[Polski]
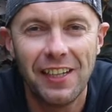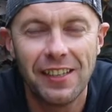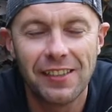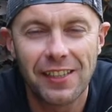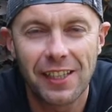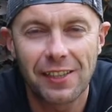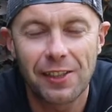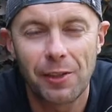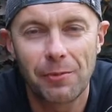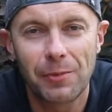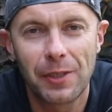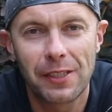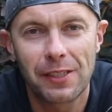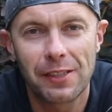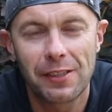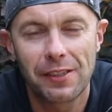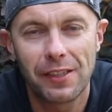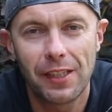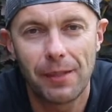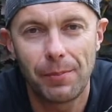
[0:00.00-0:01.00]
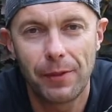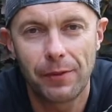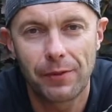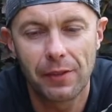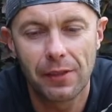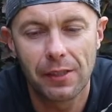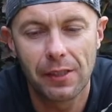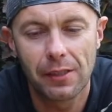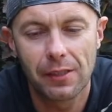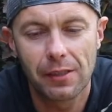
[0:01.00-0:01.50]
Natomiast na
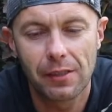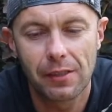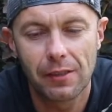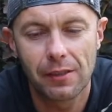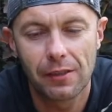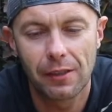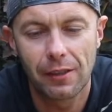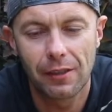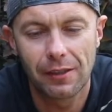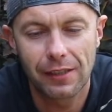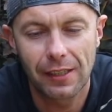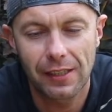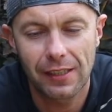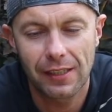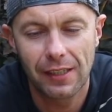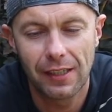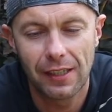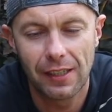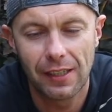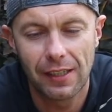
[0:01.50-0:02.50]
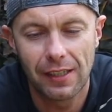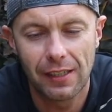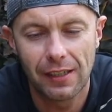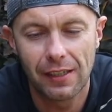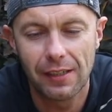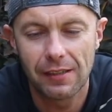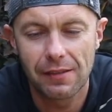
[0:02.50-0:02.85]
pewno jest to taka